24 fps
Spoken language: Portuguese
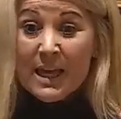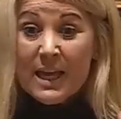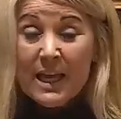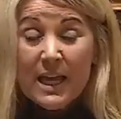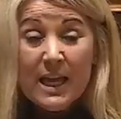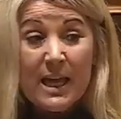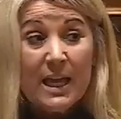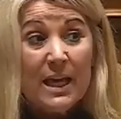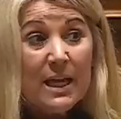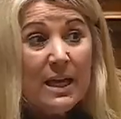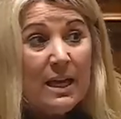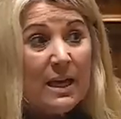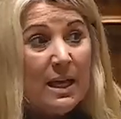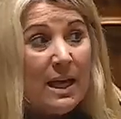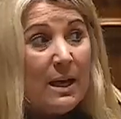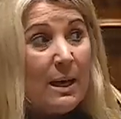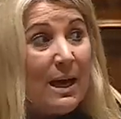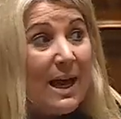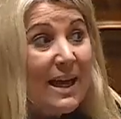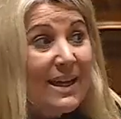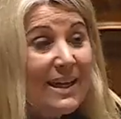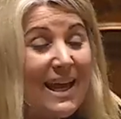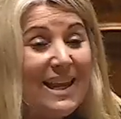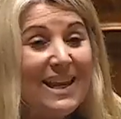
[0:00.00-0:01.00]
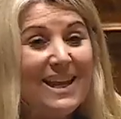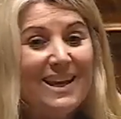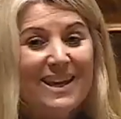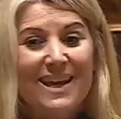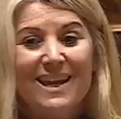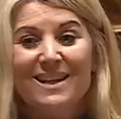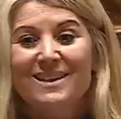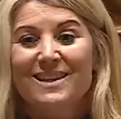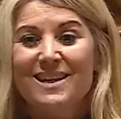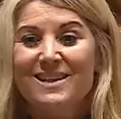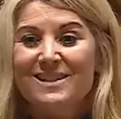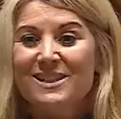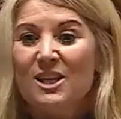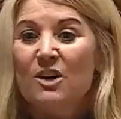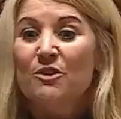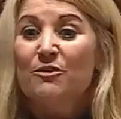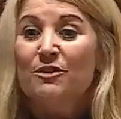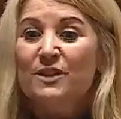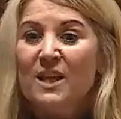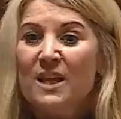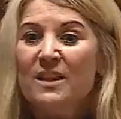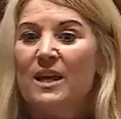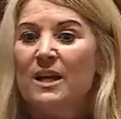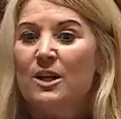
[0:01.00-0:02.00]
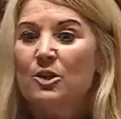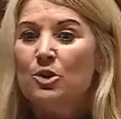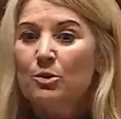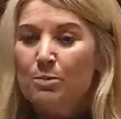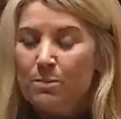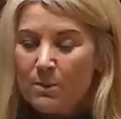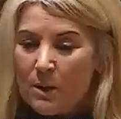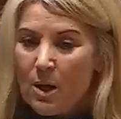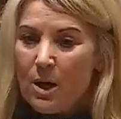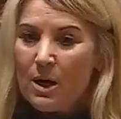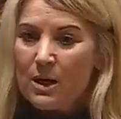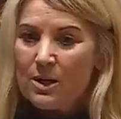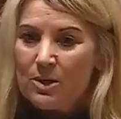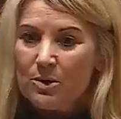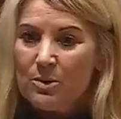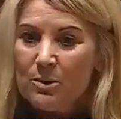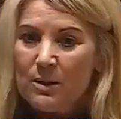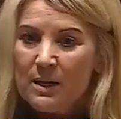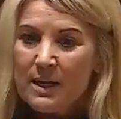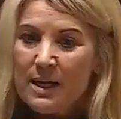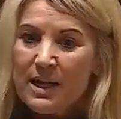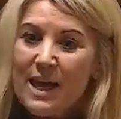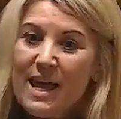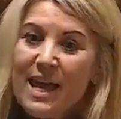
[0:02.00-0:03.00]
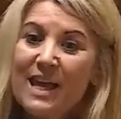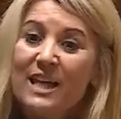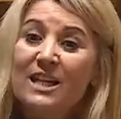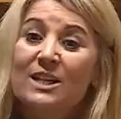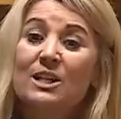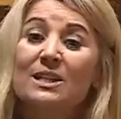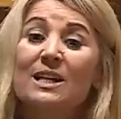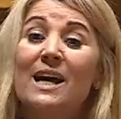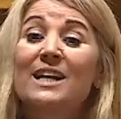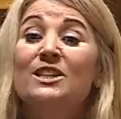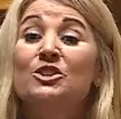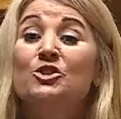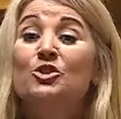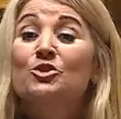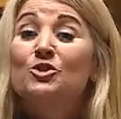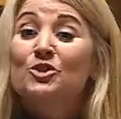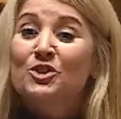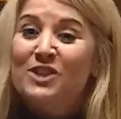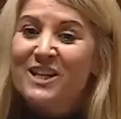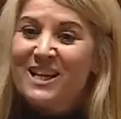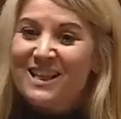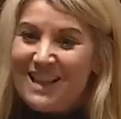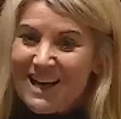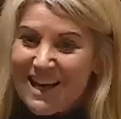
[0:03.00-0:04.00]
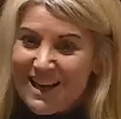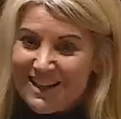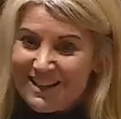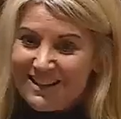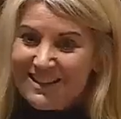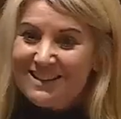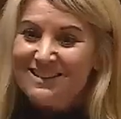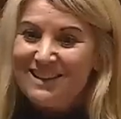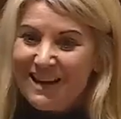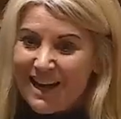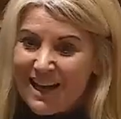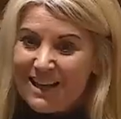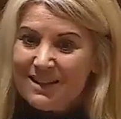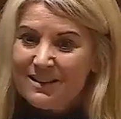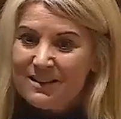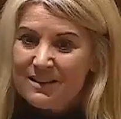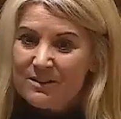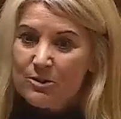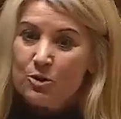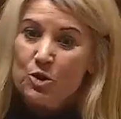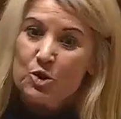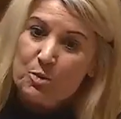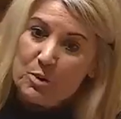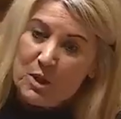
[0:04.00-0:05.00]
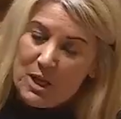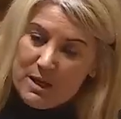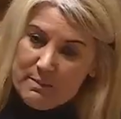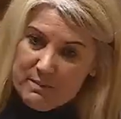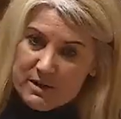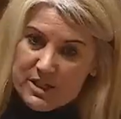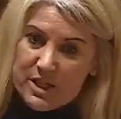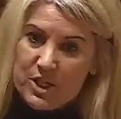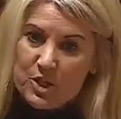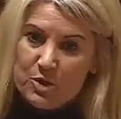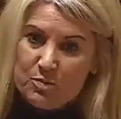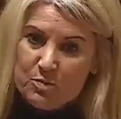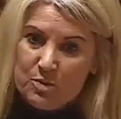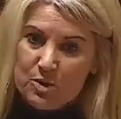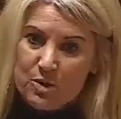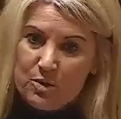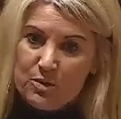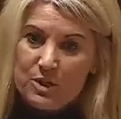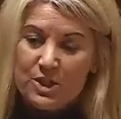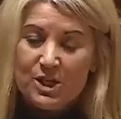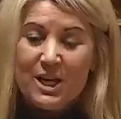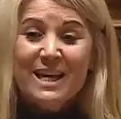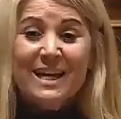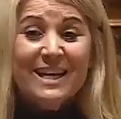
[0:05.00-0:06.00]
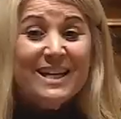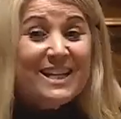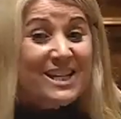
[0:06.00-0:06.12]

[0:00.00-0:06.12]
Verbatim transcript: E aquela que é a intenção verdadeira do Bloco é que a sociedade trate dos problemas das pessoas.